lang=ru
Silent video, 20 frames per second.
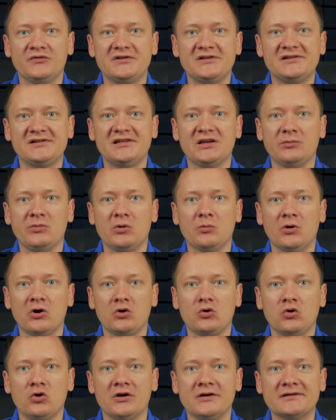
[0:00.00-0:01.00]
в системе
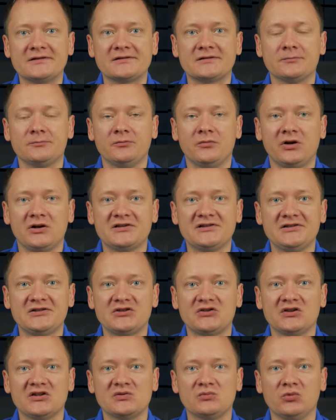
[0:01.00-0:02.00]
macOS.
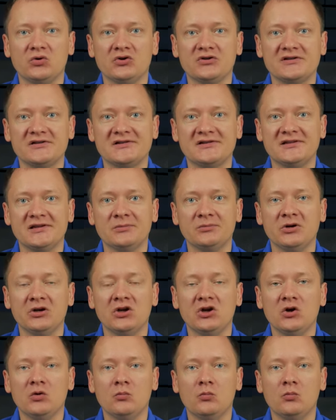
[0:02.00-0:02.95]
Различные сбои системы